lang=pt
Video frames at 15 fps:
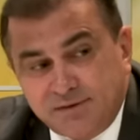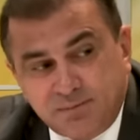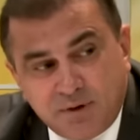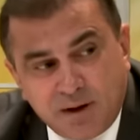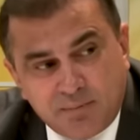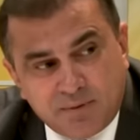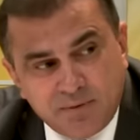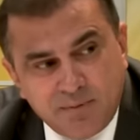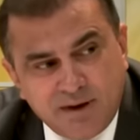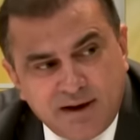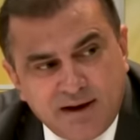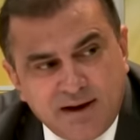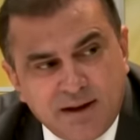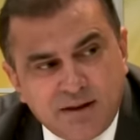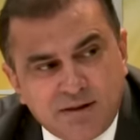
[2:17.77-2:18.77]
Para a
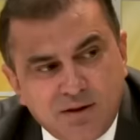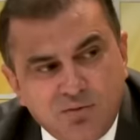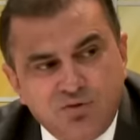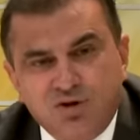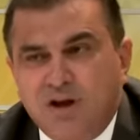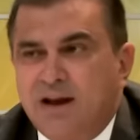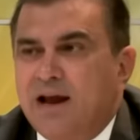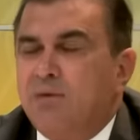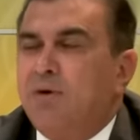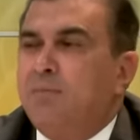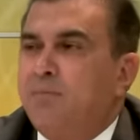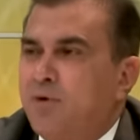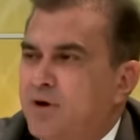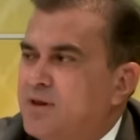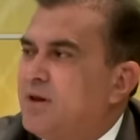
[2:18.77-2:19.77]
primeira eleição geral
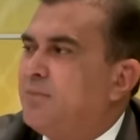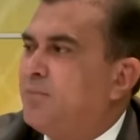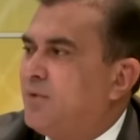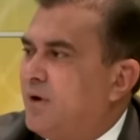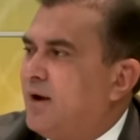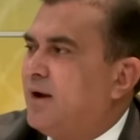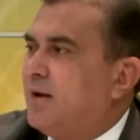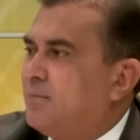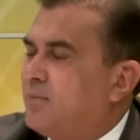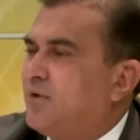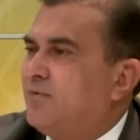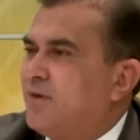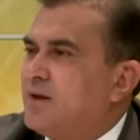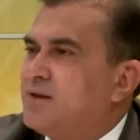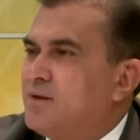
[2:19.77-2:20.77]
após a, a,
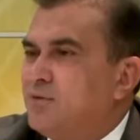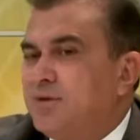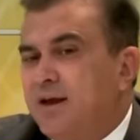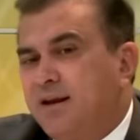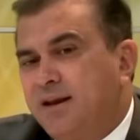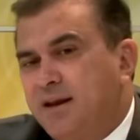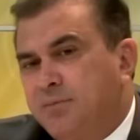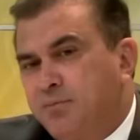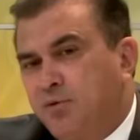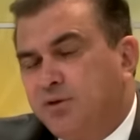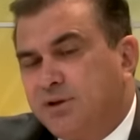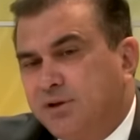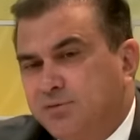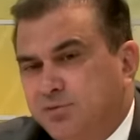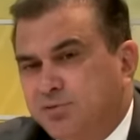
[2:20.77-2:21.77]
aprovação da lei,
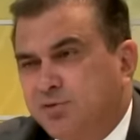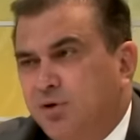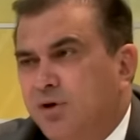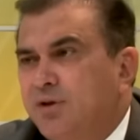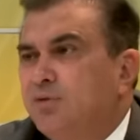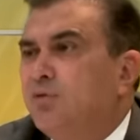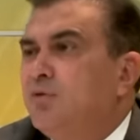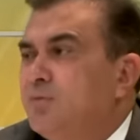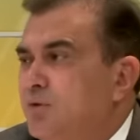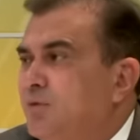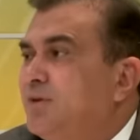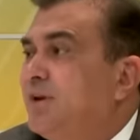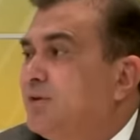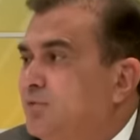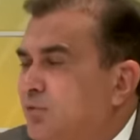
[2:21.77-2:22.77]
portanto, só em
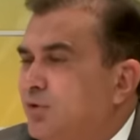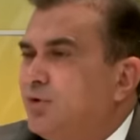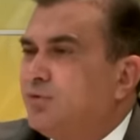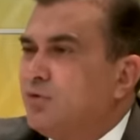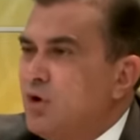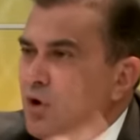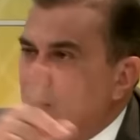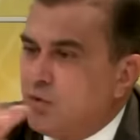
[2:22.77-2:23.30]
2018,